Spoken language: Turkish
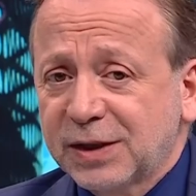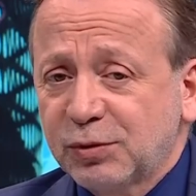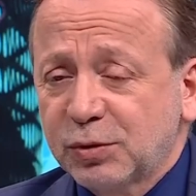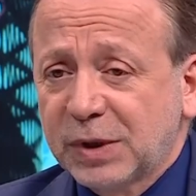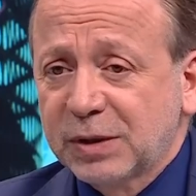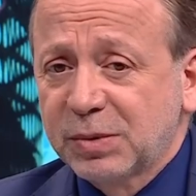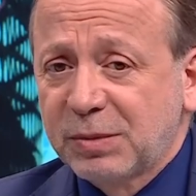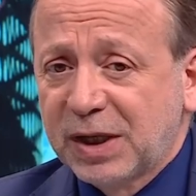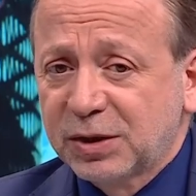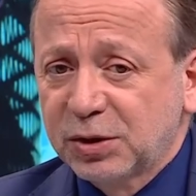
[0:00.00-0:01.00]
vurmanın bir
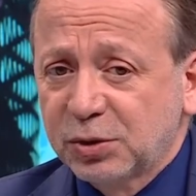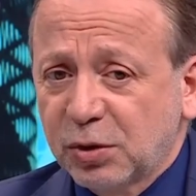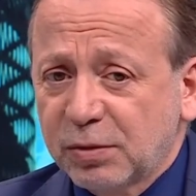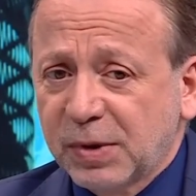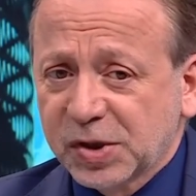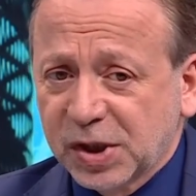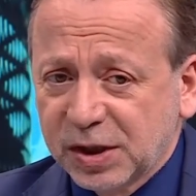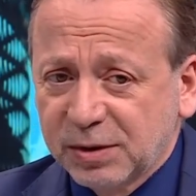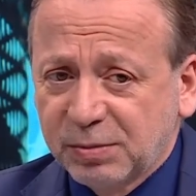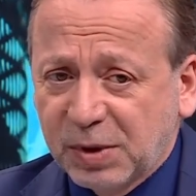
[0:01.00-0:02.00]
mantığı yok.
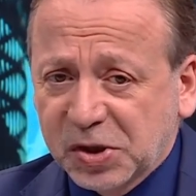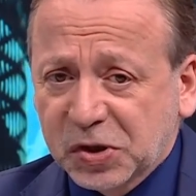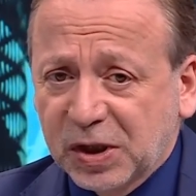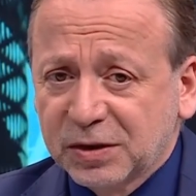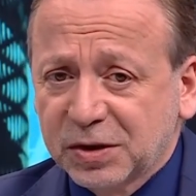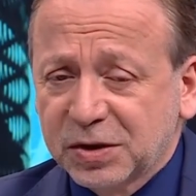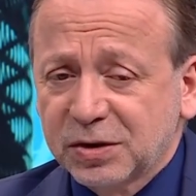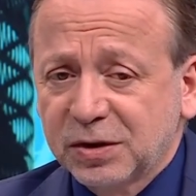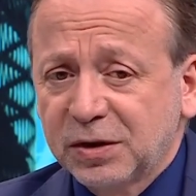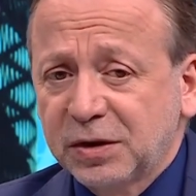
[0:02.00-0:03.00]
Başarılı bir başkandır.
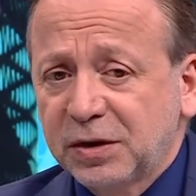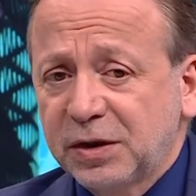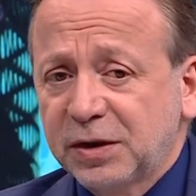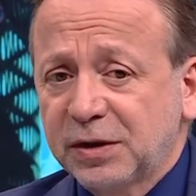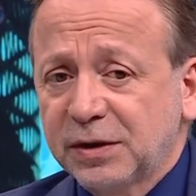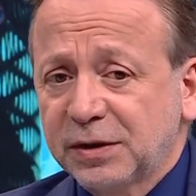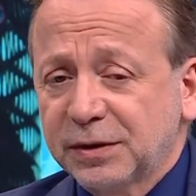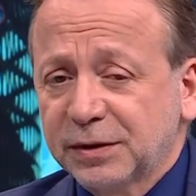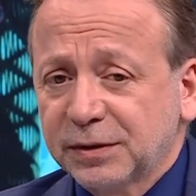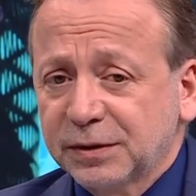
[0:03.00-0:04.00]

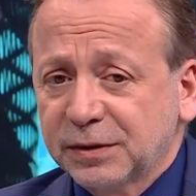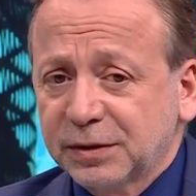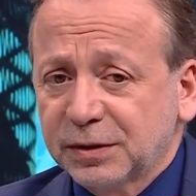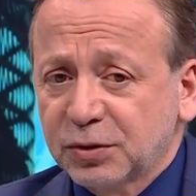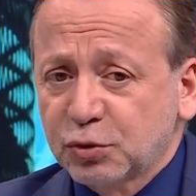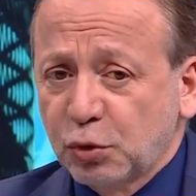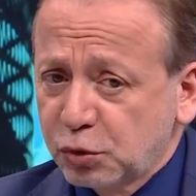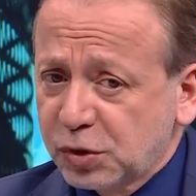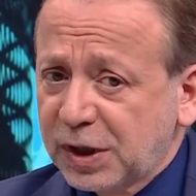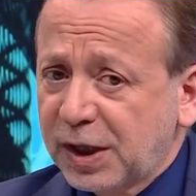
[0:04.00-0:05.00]
Ee,
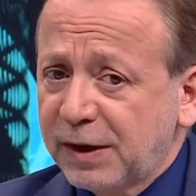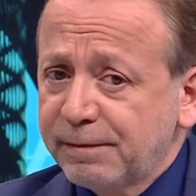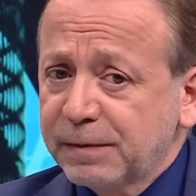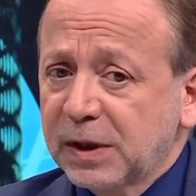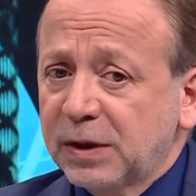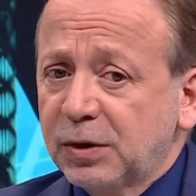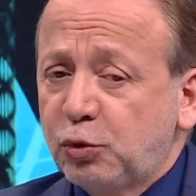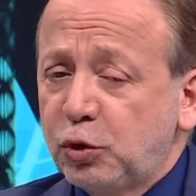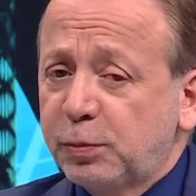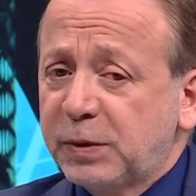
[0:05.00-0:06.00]
sonuçta
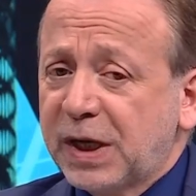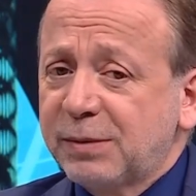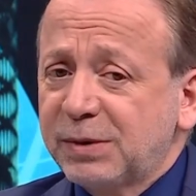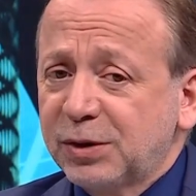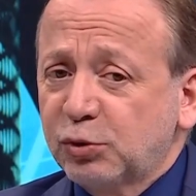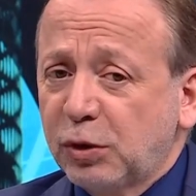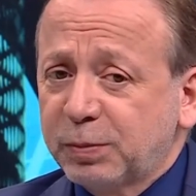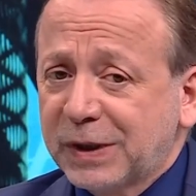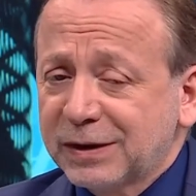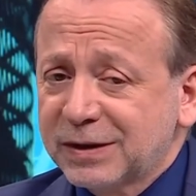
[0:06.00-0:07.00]
Kulüpler Birliği
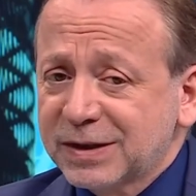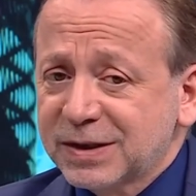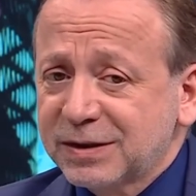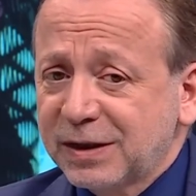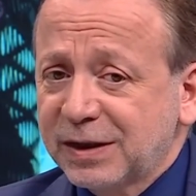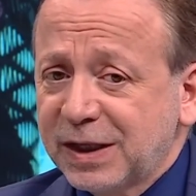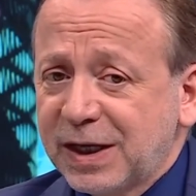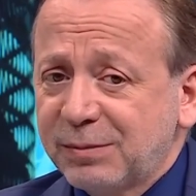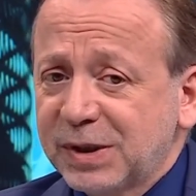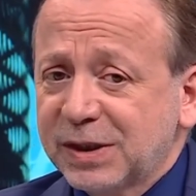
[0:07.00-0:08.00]
toplantısından
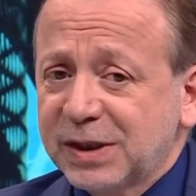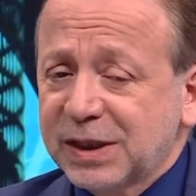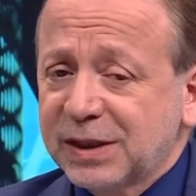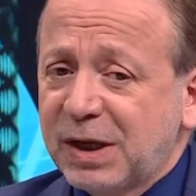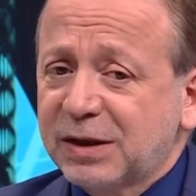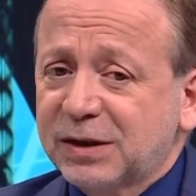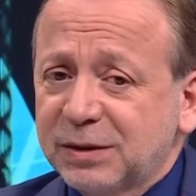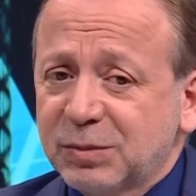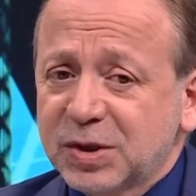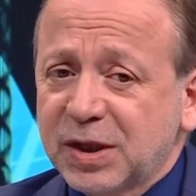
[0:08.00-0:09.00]
gelen bilgilere de
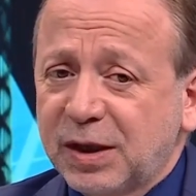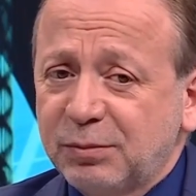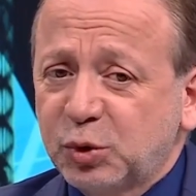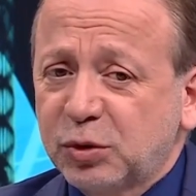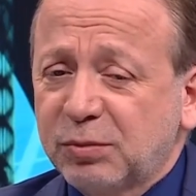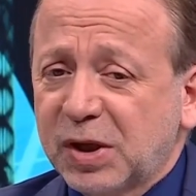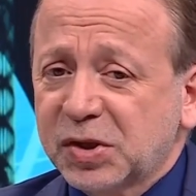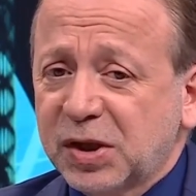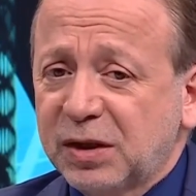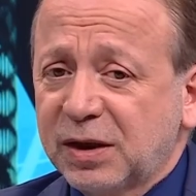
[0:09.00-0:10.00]
baktığımızda bütün
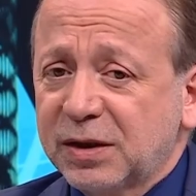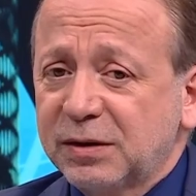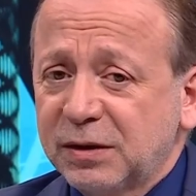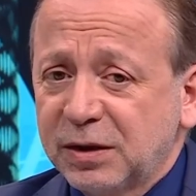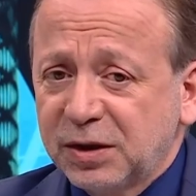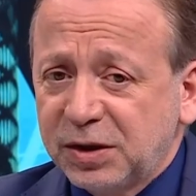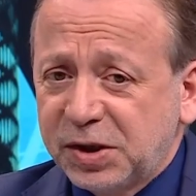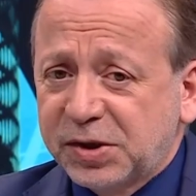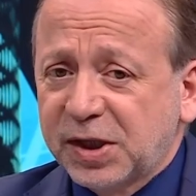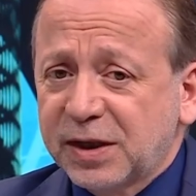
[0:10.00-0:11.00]
başkanların
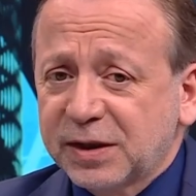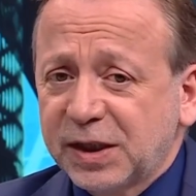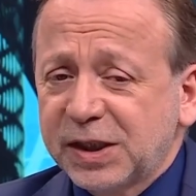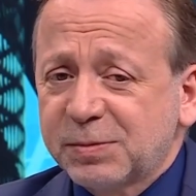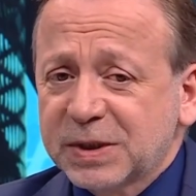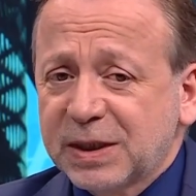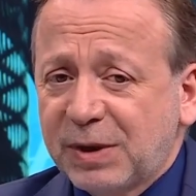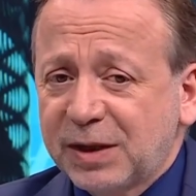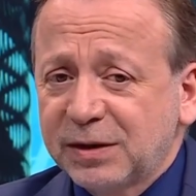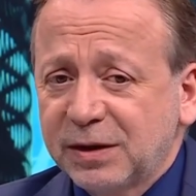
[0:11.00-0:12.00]
içeride hiçbir
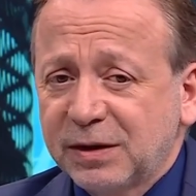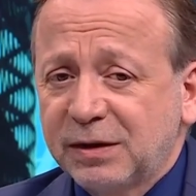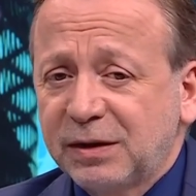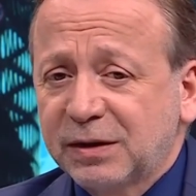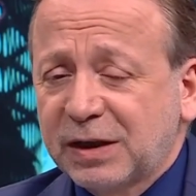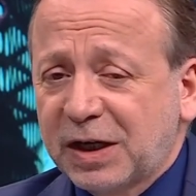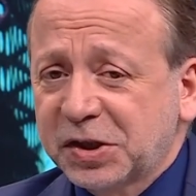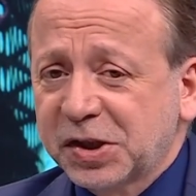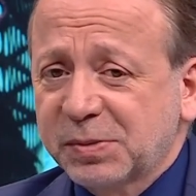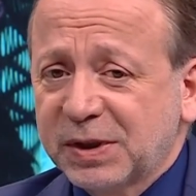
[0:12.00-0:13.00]
zaman e,
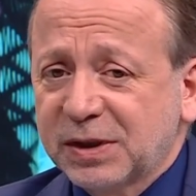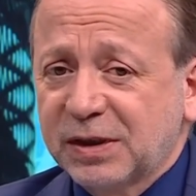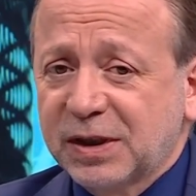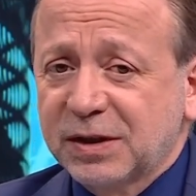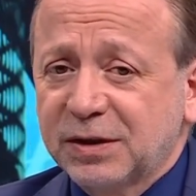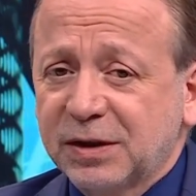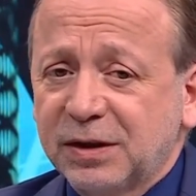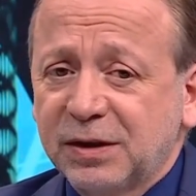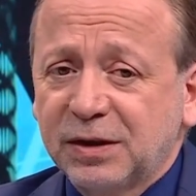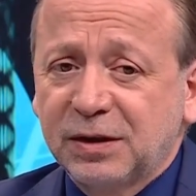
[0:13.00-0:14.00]

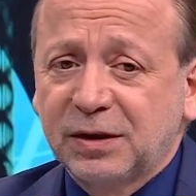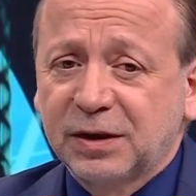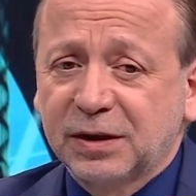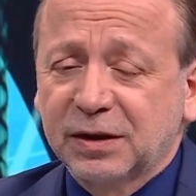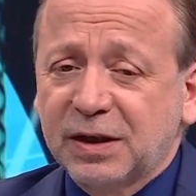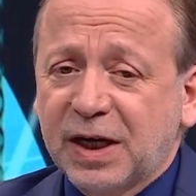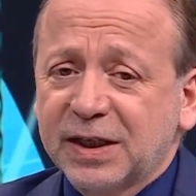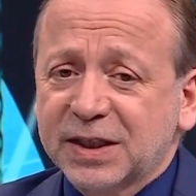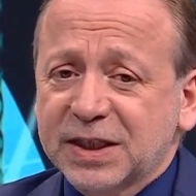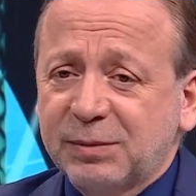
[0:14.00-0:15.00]
tartışmadıklarını, e,
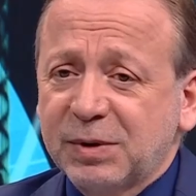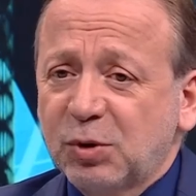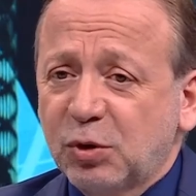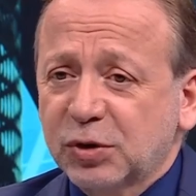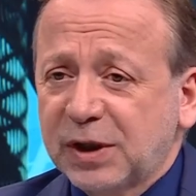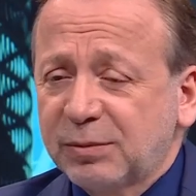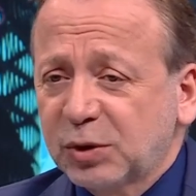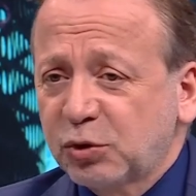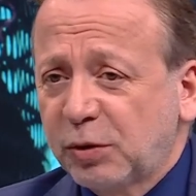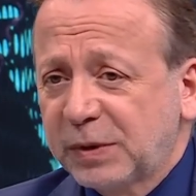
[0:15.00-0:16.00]
gayet samimi
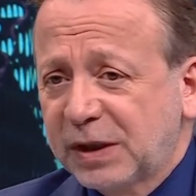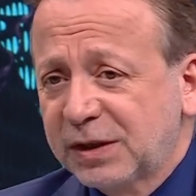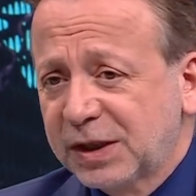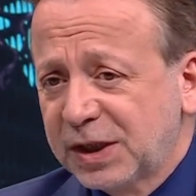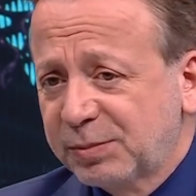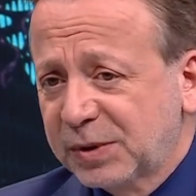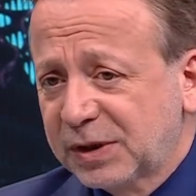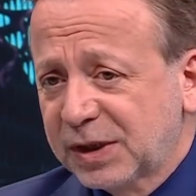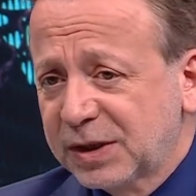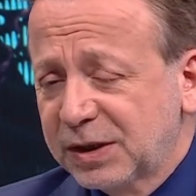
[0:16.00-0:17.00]
ortamda toplantılar
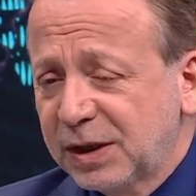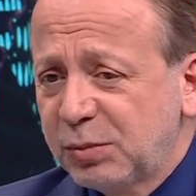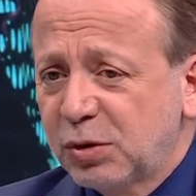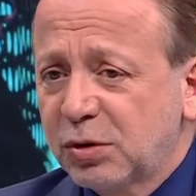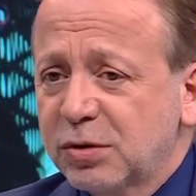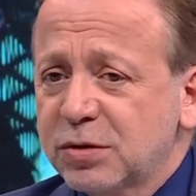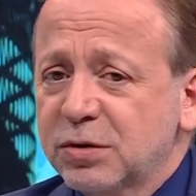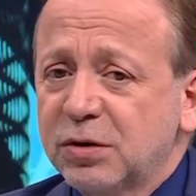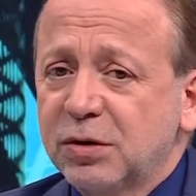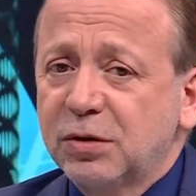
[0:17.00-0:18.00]
yaptıklarını da
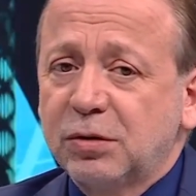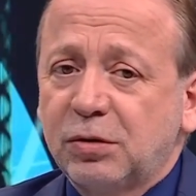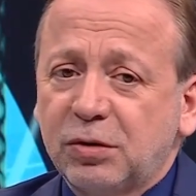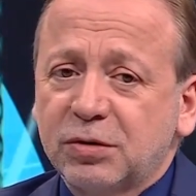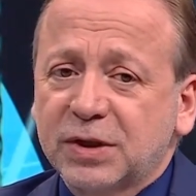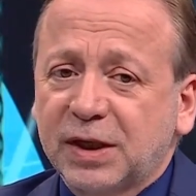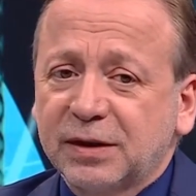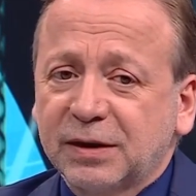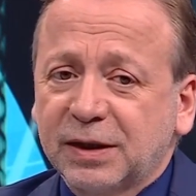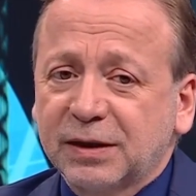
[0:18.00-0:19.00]
biliyoruz. O yüzden
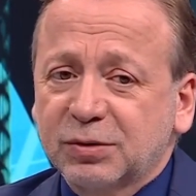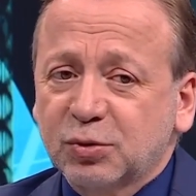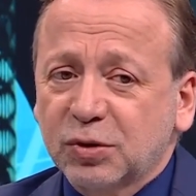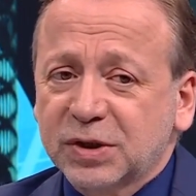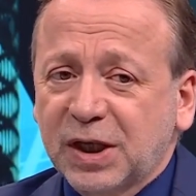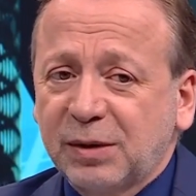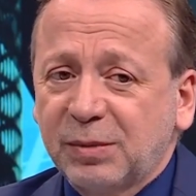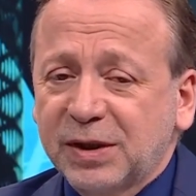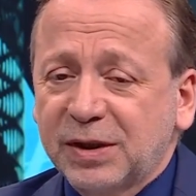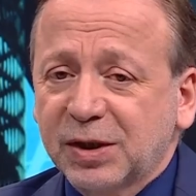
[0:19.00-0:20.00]
e, sosyal
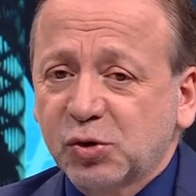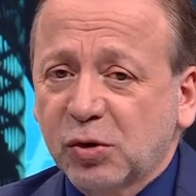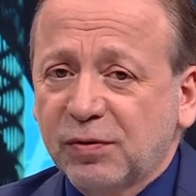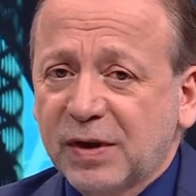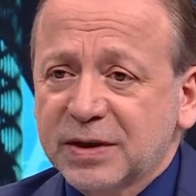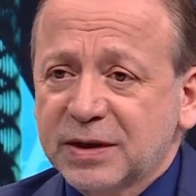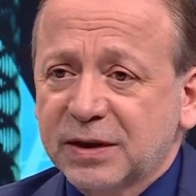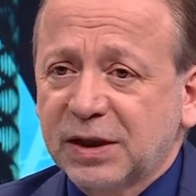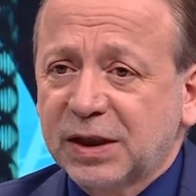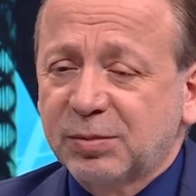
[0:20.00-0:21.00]
medyaya çok fazla da
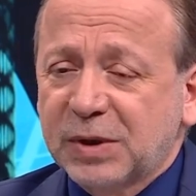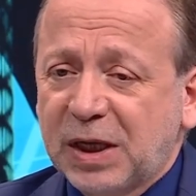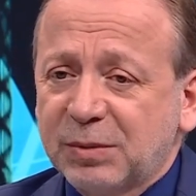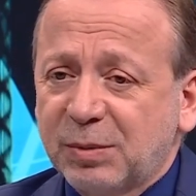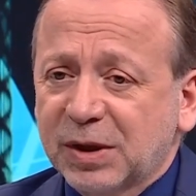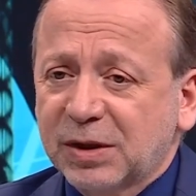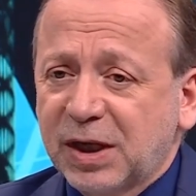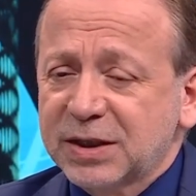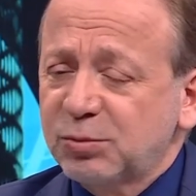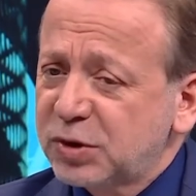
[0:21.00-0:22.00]
takılıp kalmamak
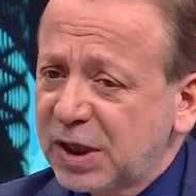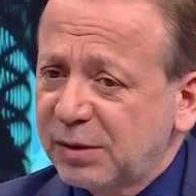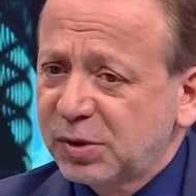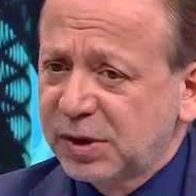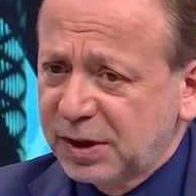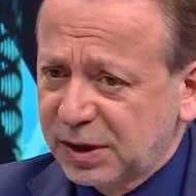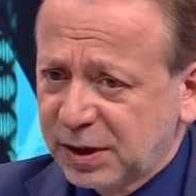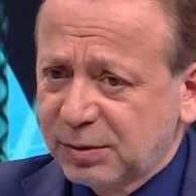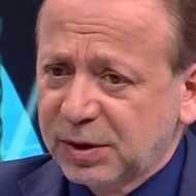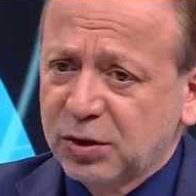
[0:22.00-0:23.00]
lazım. Güzel bir dediğin
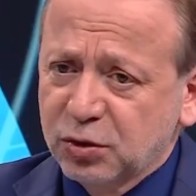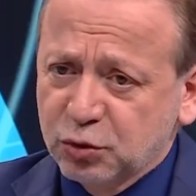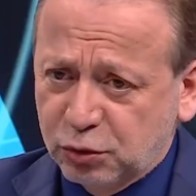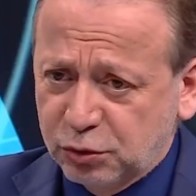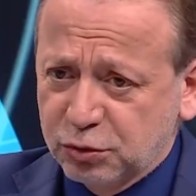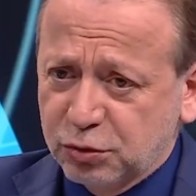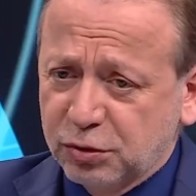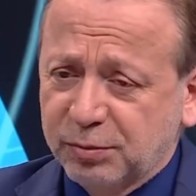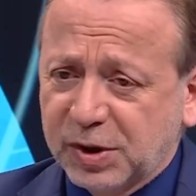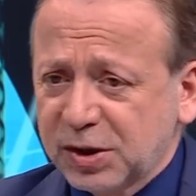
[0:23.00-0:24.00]
gibi, sorduğun
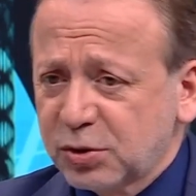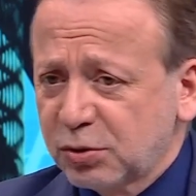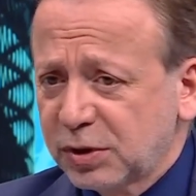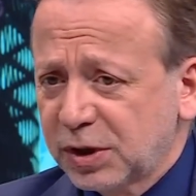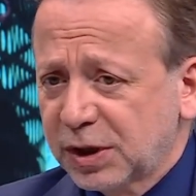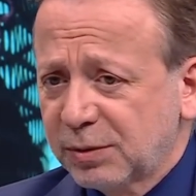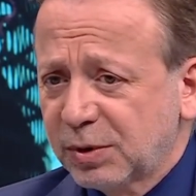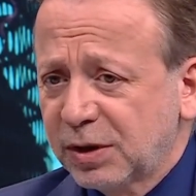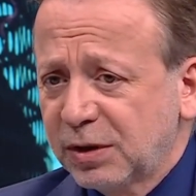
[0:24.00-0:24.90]
sorunun başında söylediğin gibi